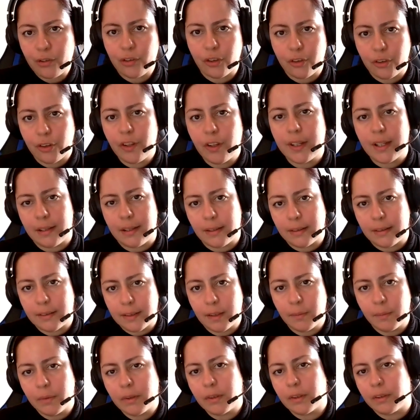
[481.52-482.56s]
nosotros
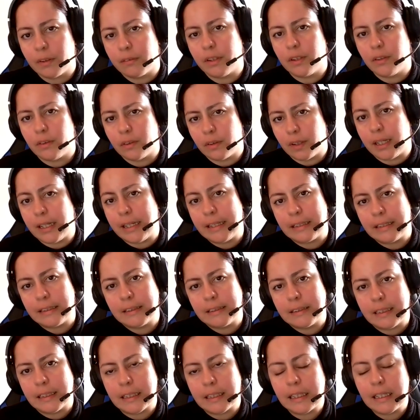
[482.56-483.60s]
detectamos que nuestro
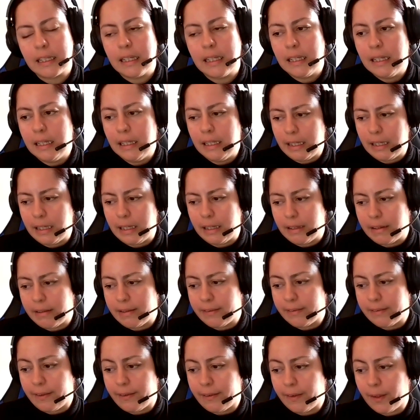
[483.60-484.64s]
cliente
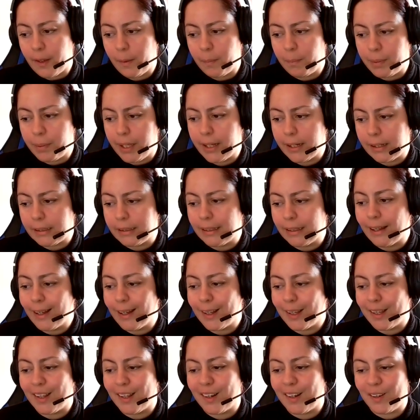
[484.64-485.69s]
eh, se
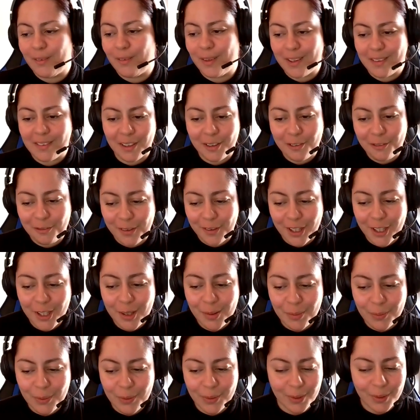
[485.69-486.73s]
despierta y revisa el
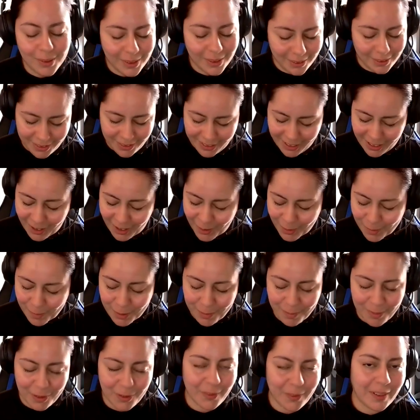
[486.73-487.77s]
Facebook, que es lo
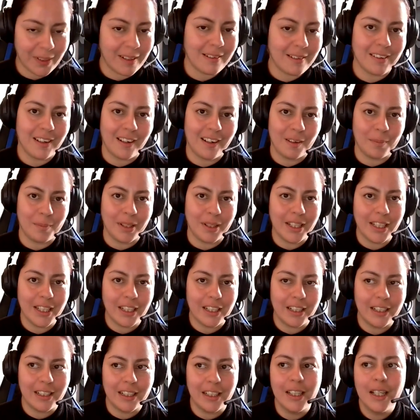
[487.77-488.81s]
primero que hace en la
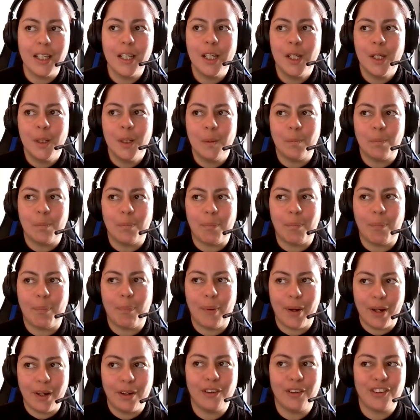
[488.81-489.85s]
mañana,
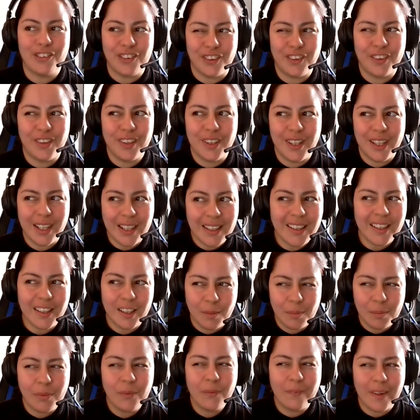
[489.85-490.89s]
pues nosotros ya
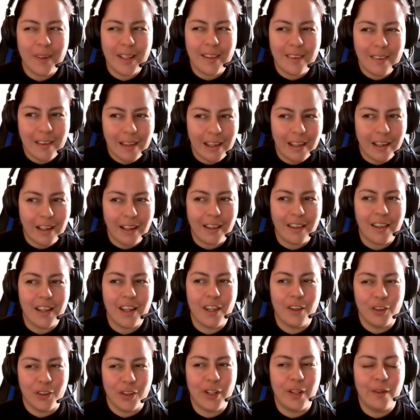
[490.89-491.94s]
tenemos una idea
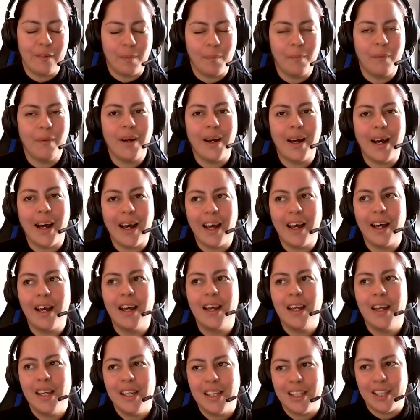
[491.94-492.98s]
de dónde vamos a
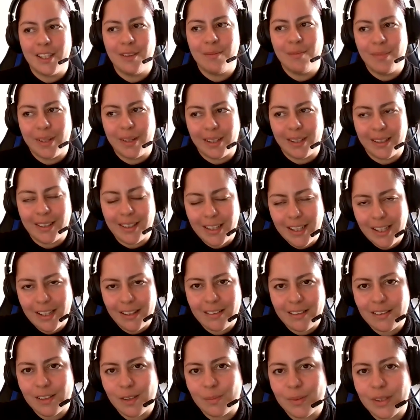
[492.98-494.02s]

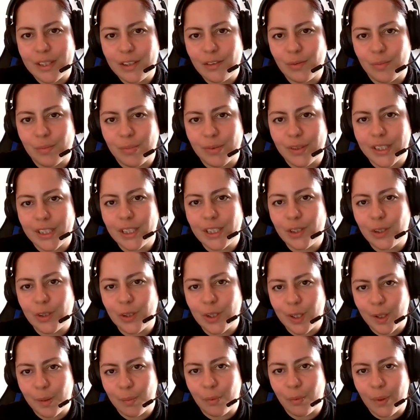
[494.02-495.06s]
invertir ese
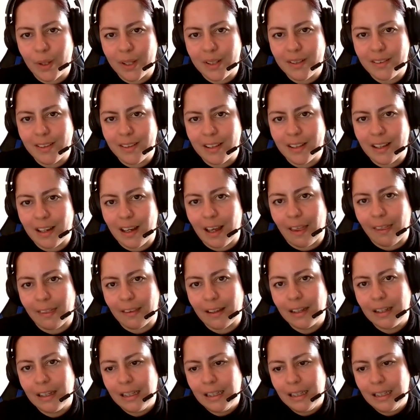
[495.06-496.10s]
presupuesto de publicidad